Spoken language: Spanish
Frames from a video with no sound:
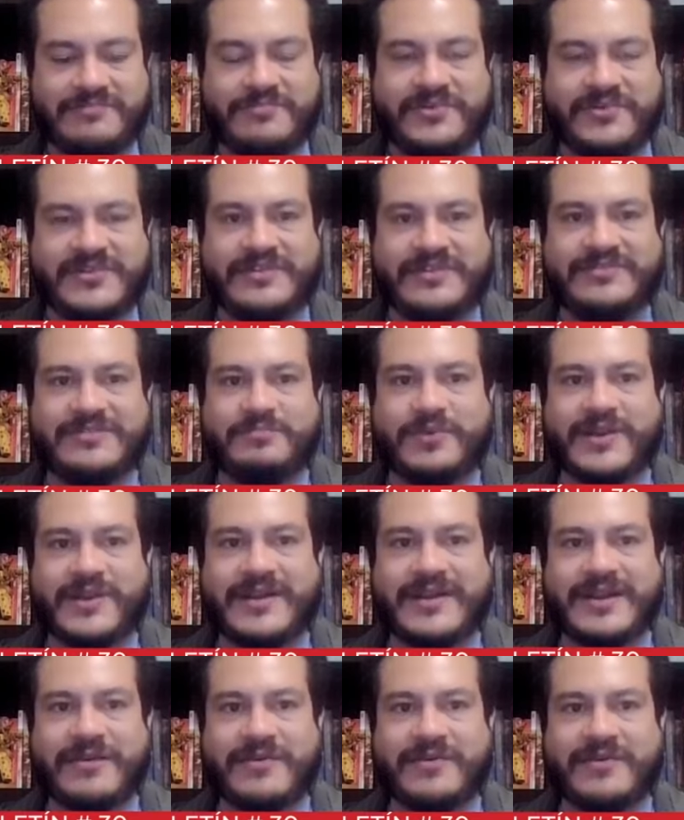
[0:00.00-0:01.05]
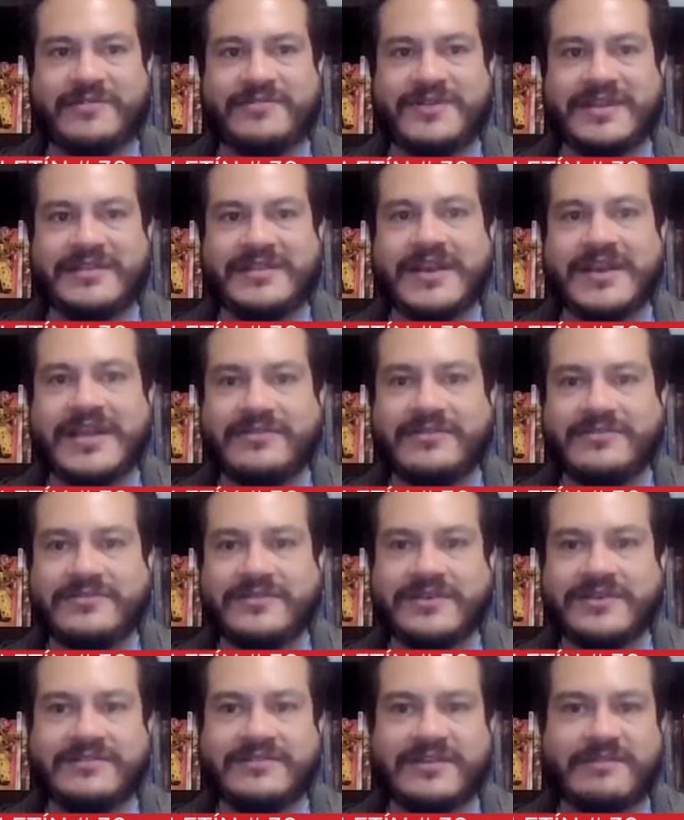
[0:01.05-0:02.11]
pues que no se ponían de acuerdo ni entre ellos,
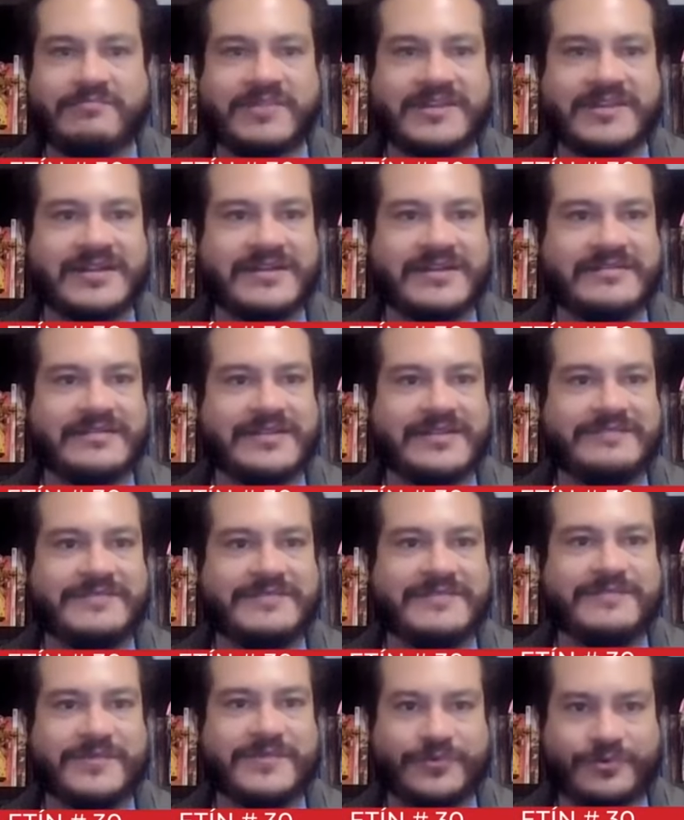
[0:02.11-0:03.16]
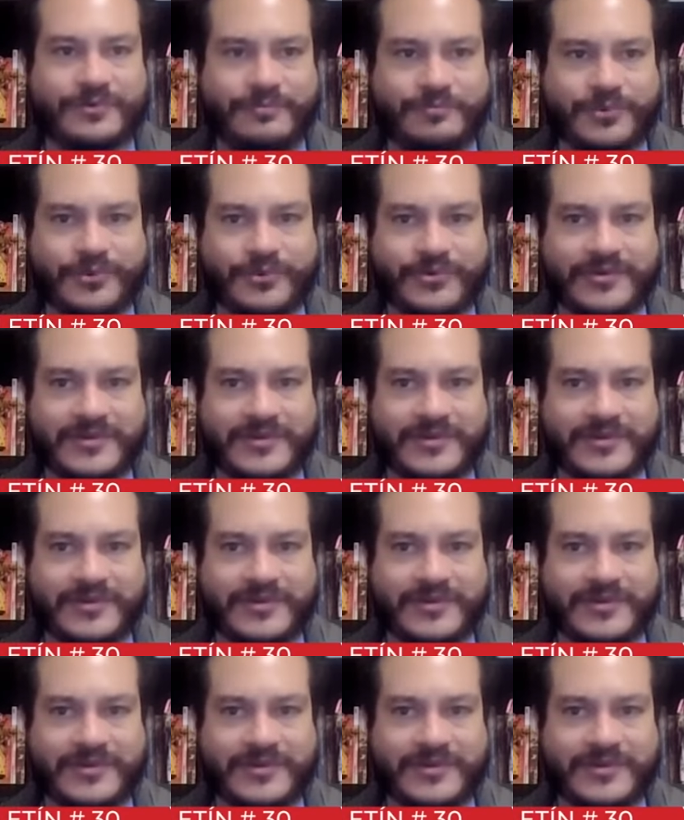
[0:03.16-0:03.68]
y eso que pertenecen al mismo grupo,